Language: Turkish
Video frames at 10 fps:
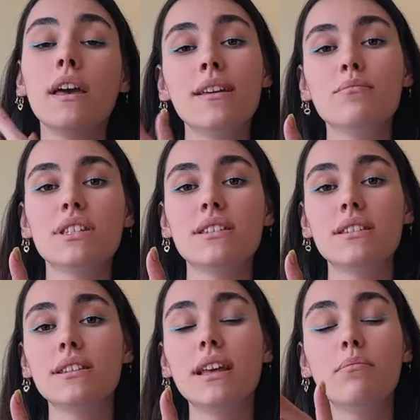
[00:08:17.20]
En
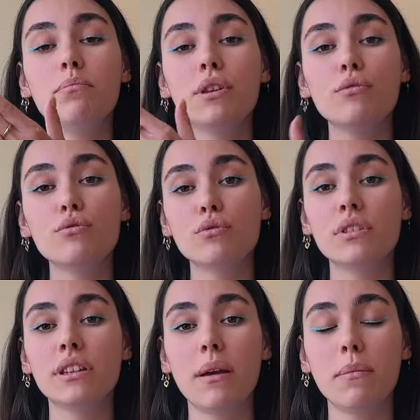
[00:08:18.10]
basitinden bir uzun
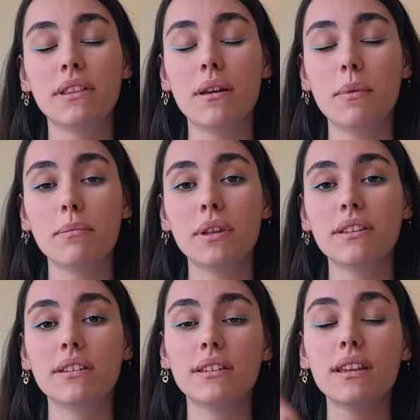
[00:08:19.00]
dinlenme
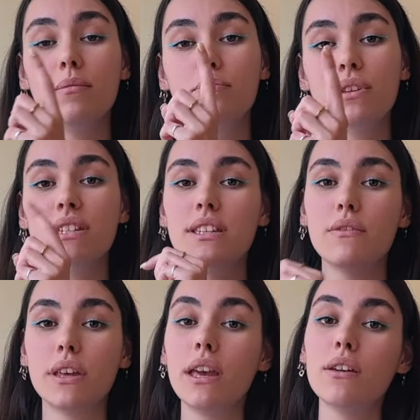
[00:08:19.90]
tamamladığında bir
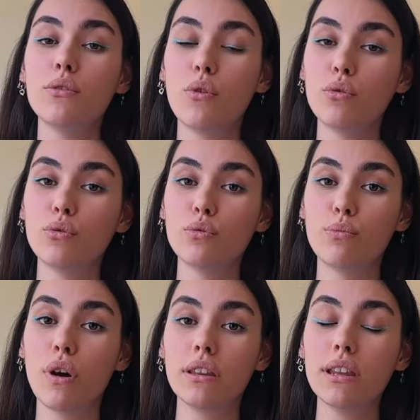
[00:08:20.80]
seviye yorgunluk
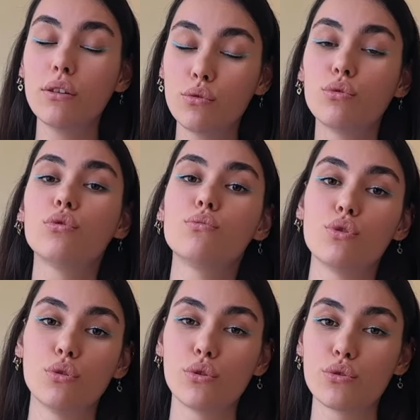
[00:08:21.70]
puanından kurtulmuş
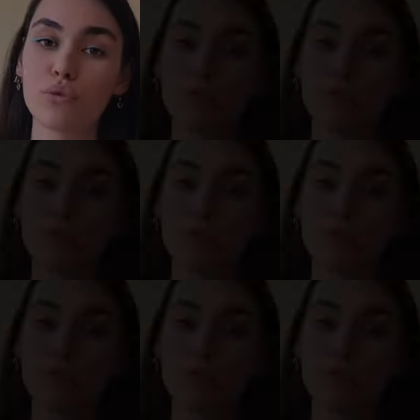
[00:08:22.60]
oluyorsun.